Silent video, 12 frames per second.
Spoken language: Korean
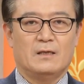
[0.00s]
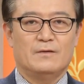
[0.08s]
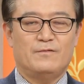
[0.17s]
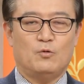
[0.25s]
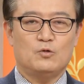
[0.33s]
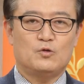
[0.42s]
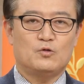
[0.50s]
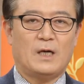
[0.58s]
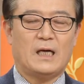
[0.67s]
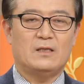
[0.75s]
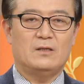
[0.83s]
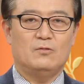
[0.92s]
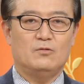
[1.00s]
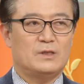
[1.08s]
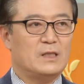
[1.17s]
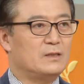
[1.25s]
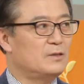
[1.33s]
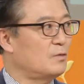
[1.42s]
소주 한두
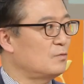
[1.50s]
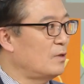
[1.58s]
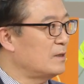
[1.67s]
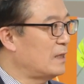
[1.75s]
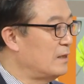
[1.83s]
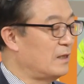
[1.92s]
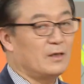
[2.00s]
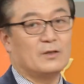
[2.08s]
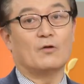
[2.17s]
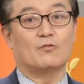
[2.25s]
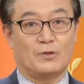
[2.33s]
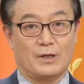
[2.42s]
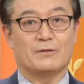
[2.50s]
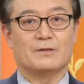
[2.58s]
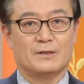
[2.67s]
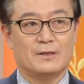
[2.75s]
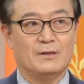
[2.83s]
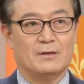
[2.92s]
잔 정도가 된다는 연구도 있고요
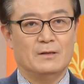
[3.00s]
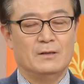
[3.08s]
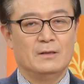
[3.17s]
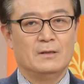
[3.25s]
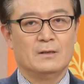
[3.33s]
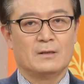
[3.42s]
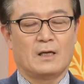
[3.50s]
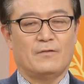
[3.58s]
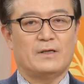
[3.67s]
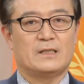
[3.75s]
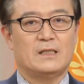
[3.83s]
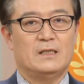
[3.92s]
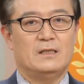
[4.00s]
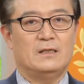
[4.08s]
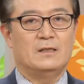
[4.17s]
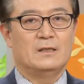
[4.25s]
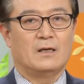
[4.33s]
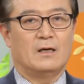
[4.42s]
소주 한두 잔. 음. 그러니까
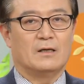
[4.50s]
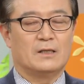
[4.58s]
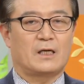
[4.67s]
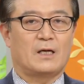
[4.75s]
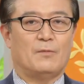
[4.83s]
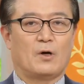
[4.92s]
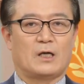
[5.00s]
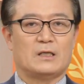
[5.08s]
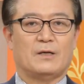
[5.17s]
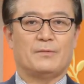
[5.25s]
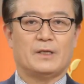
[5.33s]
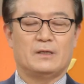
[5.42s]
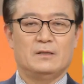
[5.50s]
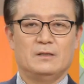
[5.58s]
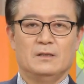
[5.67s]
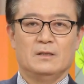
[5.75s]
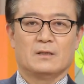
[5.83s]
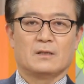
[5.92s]
사실 아, 어, 이렇게 먹게
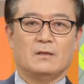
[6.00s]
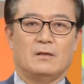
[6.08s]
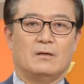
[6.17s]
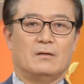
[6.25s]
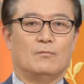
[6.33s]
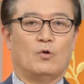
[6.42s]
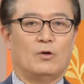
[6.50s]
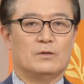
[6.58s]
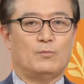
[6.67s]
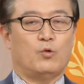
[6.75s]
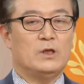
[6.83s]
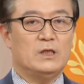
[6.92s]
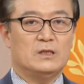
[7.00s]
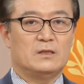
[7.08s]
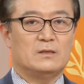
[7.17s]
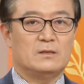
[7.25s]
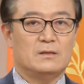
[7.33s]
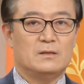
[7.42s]
되면은 어, 물론
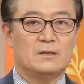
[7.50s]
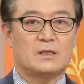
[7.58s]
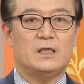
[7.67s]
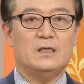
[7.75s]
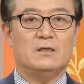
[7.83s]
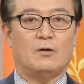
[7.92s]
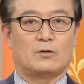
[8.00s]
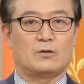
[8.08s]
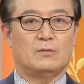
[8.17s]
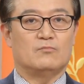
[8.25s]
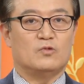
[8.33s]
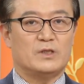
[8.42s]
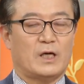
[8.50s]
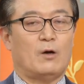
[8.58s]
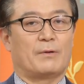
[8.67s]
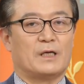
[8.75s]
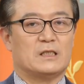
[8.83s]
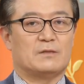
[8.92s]
본인은 느끼는 어떤 문제가
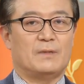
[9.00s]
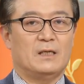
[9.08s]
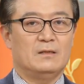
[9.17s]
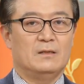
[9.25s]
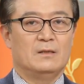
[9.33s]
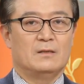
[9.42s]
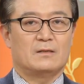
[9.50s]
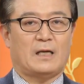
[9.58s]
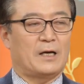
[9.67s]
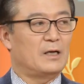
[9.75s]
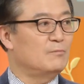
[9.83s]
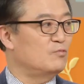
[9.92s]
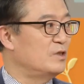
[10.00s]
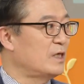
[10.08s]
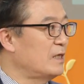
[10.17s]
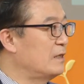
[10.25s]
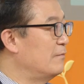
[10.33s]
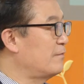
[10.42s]
없겠지만 당연히
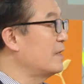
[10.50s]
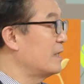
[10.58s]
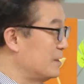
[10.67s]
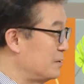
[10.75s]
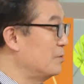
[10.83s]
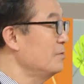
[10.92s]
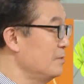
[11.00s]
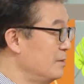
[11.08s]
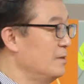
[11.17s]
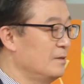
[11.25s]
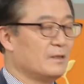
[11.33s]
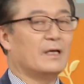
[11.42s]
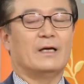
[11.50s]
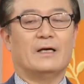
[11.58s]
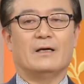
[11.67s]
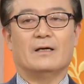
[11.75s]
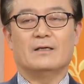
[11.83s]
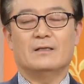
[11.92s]
문제가 될 수가 있겠죠. 그렇죠.
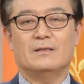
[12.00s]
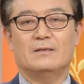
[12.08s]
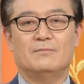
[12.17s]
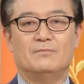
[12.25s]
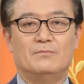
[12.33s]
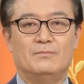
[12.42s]
예. 예. 아.